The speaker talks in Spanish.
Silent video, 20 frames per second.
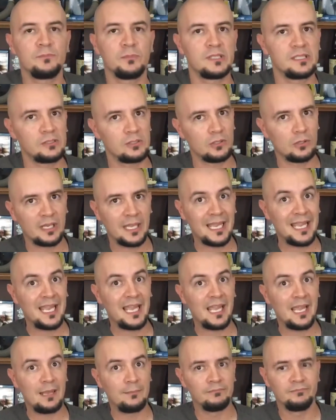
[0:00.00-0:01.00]
puesto
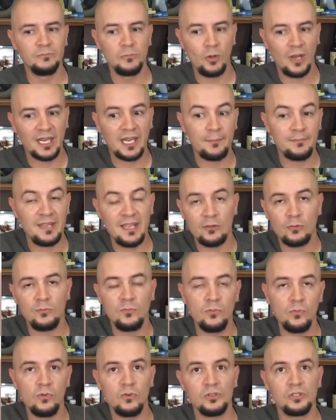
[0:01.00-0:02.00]
que no ha cambiado
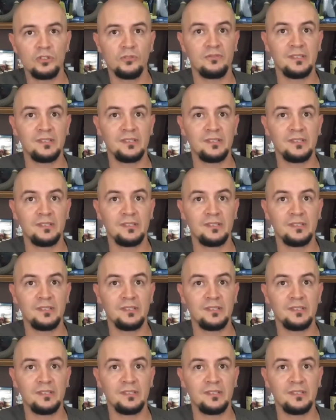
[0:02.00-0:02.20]
mucho